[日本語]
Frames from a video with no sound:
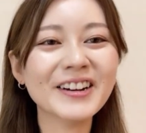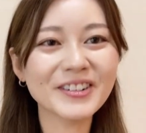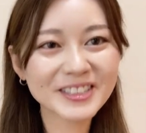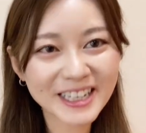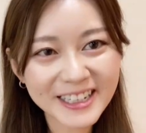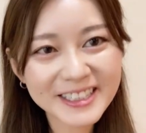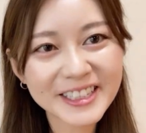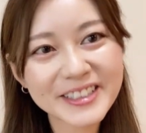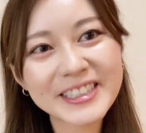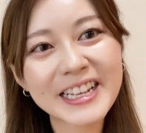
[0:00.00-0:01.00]
大阪っ
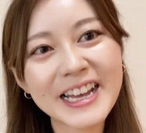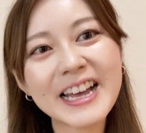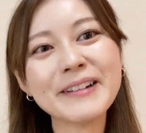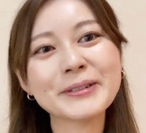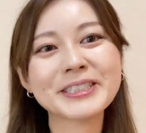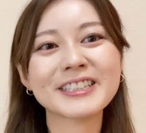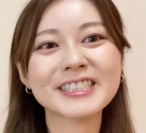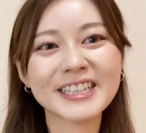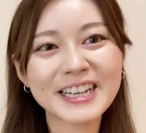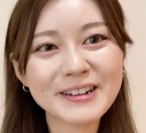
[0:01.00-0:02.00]
て言ったらもしか
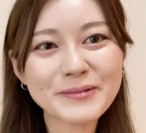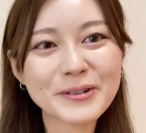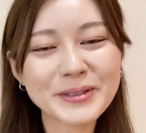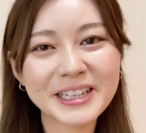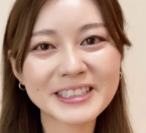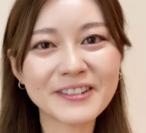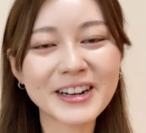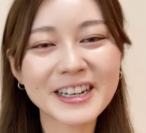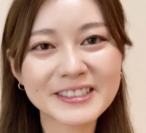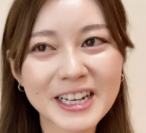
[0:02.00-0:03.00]
したらもう皆さん
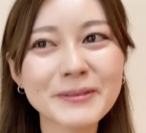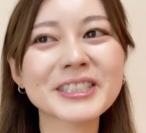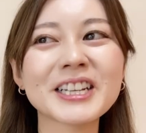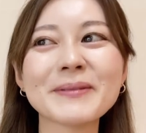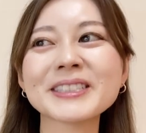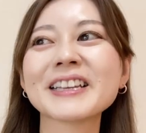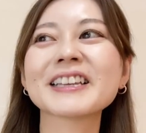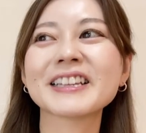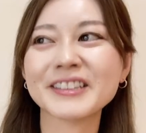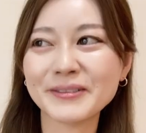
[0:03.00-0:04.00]
わかるかもしれません
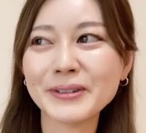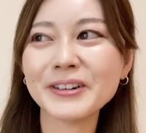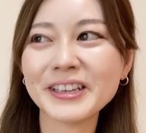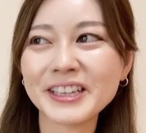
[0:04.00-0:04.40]
けれども、